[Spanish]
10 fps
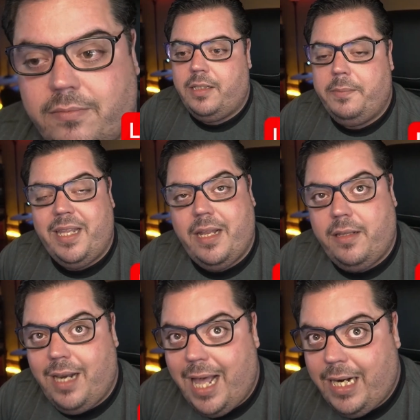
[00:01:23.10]
y me
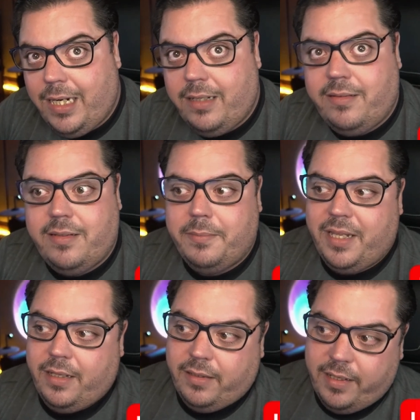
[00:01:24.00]
dan largas y me
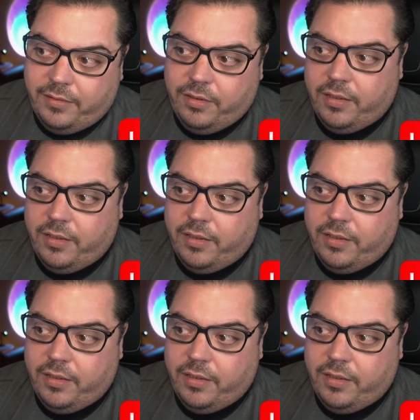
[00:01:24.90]
dan de esto.